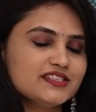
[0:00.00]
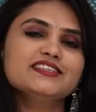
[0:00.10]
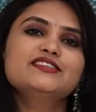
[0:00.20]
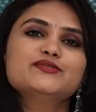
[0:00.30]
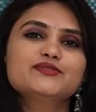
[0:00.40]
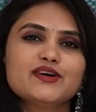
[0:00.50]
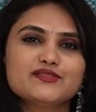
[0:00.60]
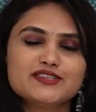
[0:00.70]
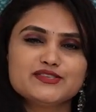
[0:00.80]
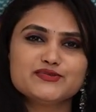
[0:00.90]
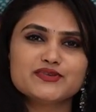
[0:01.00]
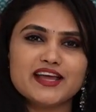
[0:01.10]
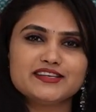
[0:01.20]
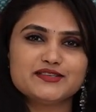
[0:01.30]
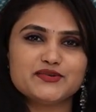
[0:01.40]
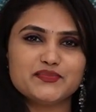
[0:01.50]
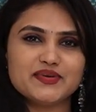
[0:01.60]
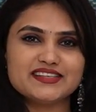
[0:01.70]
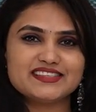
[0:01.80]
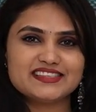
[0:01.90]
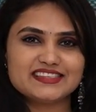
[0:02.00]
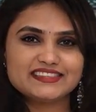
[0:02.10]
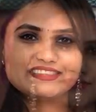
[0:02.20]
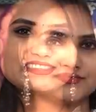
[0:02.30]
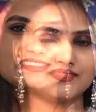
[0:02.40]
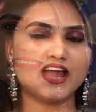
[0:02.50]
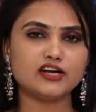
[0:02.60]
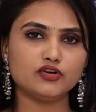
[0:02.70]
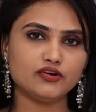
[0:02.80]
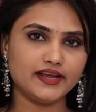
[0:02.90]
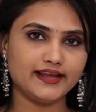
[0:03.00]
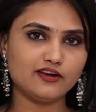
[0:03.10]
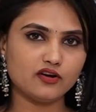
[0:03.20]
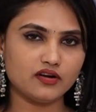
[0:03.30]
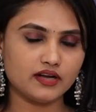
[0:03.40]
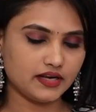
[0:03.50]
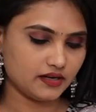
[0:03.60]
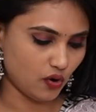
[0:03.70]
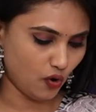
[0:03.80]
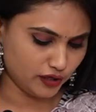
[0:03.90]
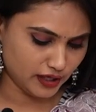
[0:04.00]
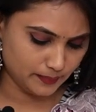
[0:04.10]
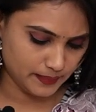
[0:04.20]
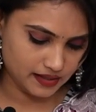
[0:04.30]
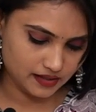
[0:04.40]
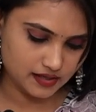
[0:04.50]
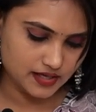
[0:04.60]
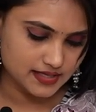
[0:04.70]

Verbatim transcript: వచ్చేసి టూ థౌజండ్ టూ నైంటీ రూపీస్ దాంట్లోనే ఇంకొక కలర్ ఆనియన్ పింక్